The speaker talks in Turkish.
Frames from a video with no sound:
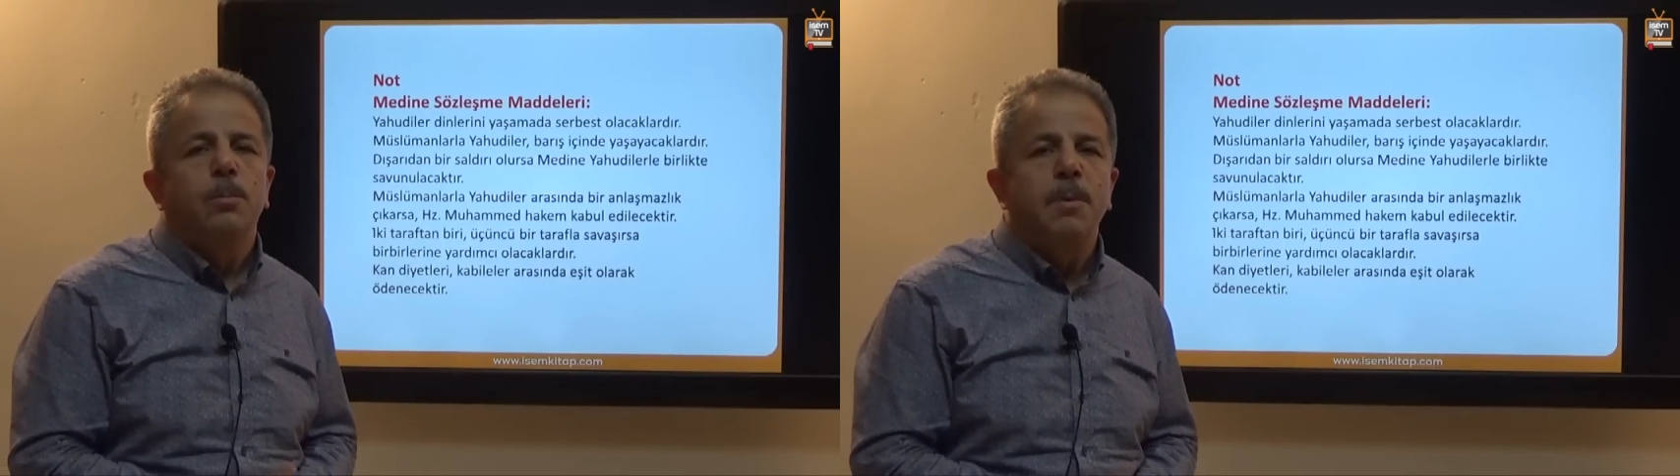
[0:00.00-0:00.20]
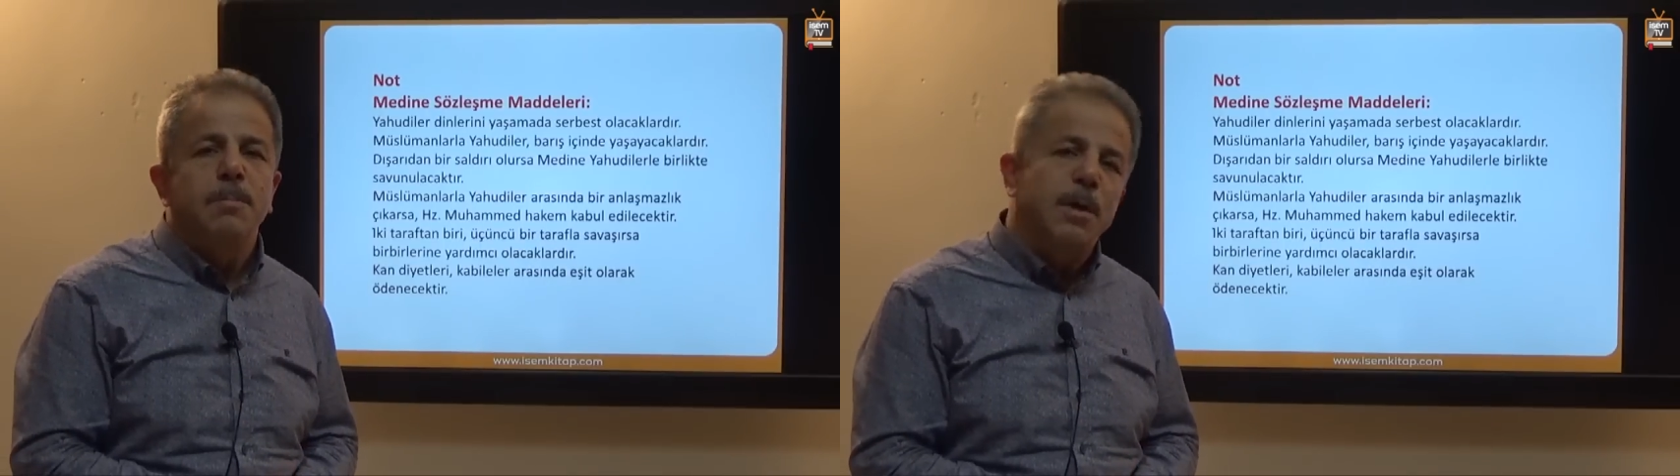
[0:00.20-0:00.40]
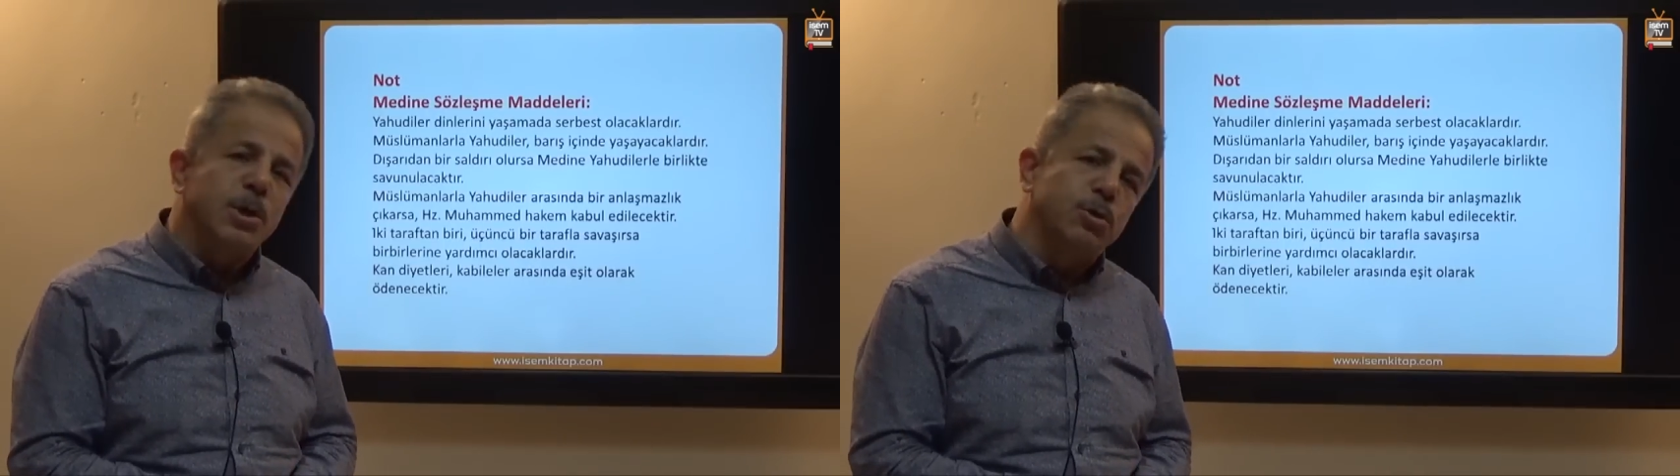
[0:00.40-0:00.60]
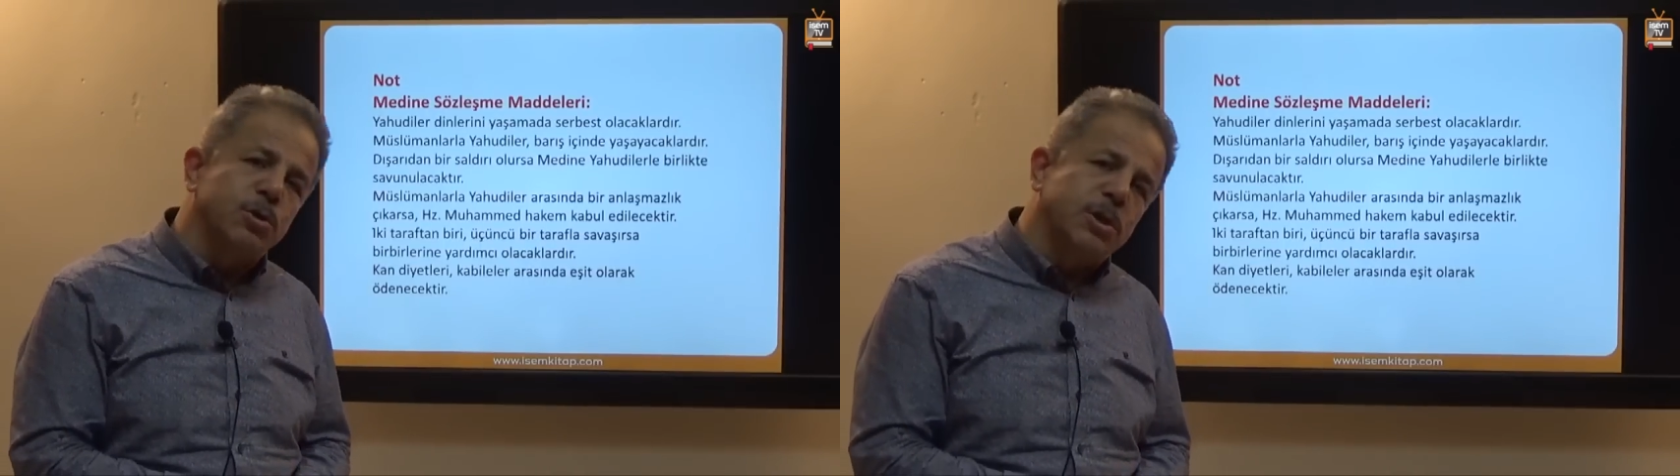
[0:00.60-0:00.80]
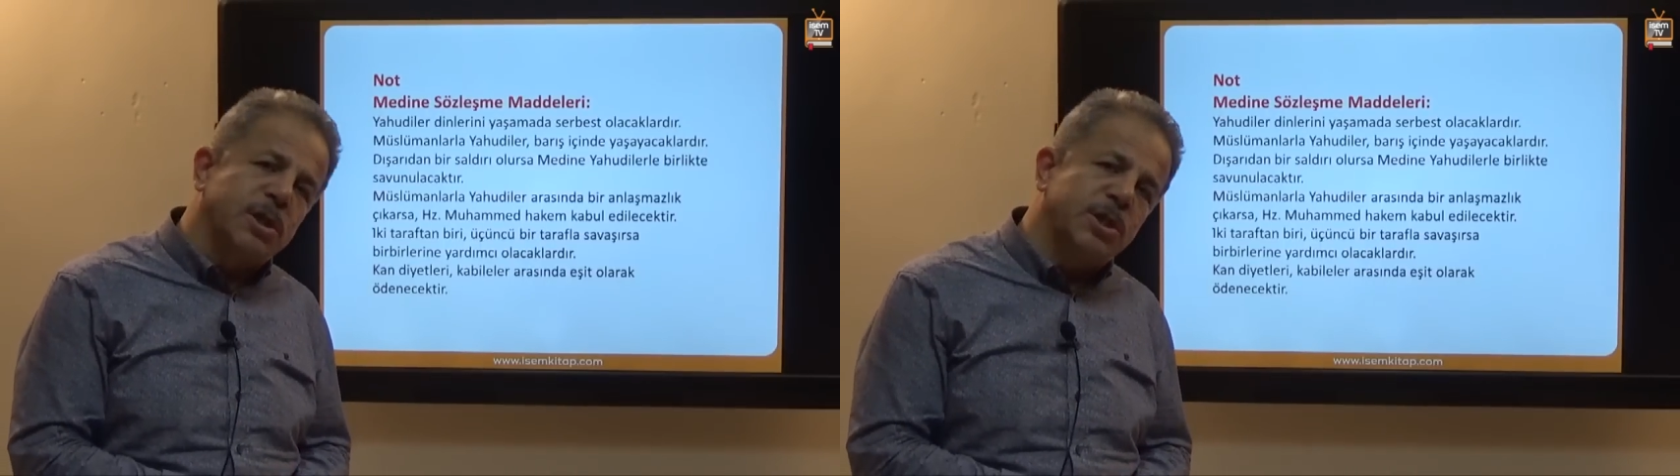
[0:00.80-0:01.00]

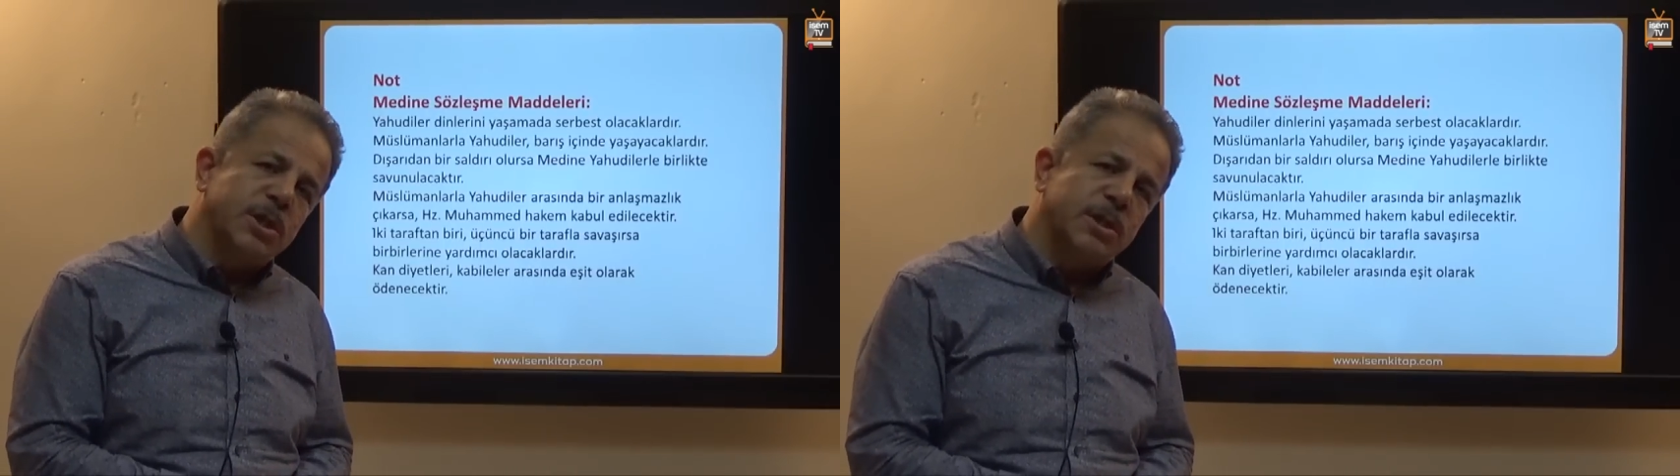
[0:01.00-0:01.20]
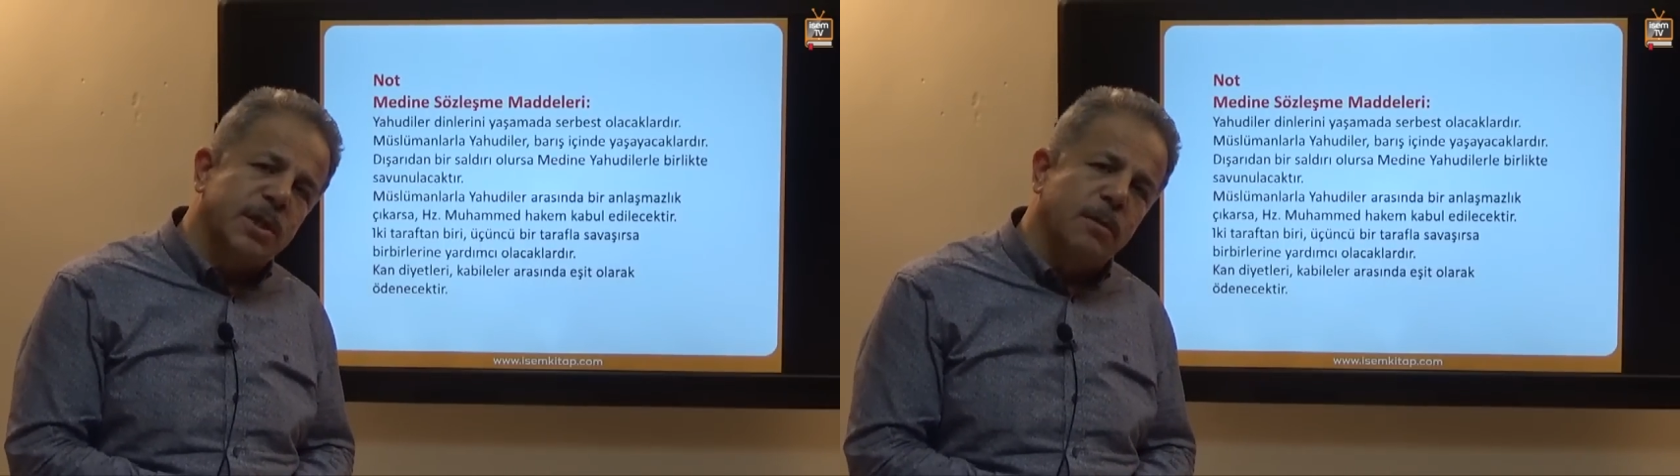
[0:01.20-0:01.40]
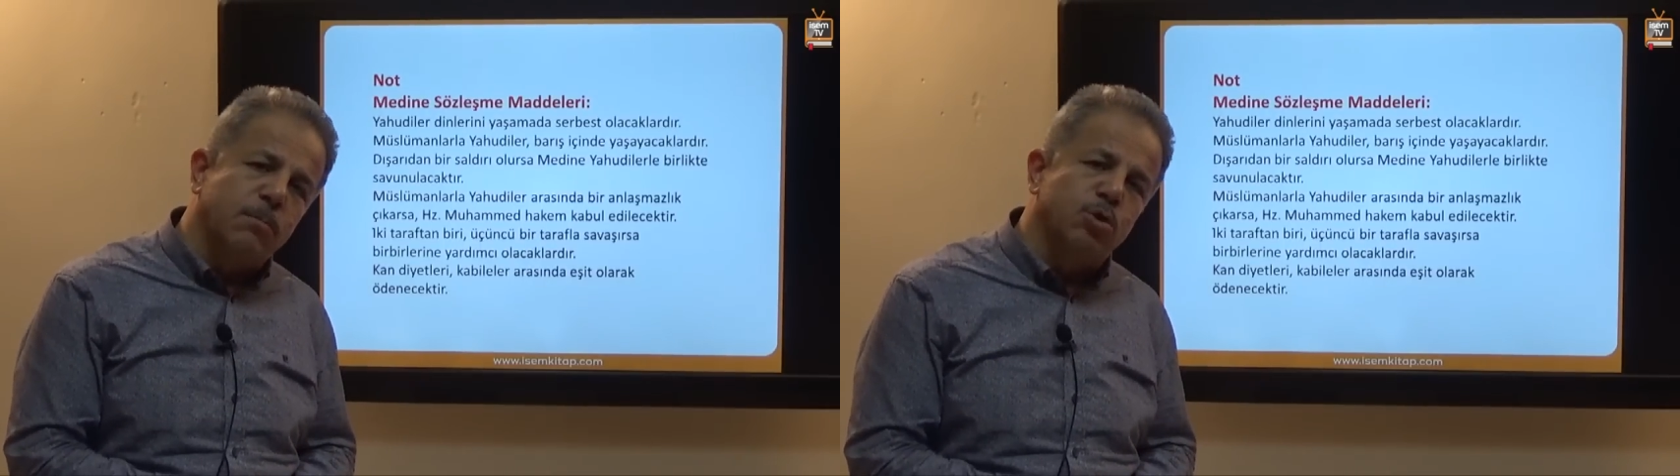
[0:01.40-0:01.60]
1500 kişisi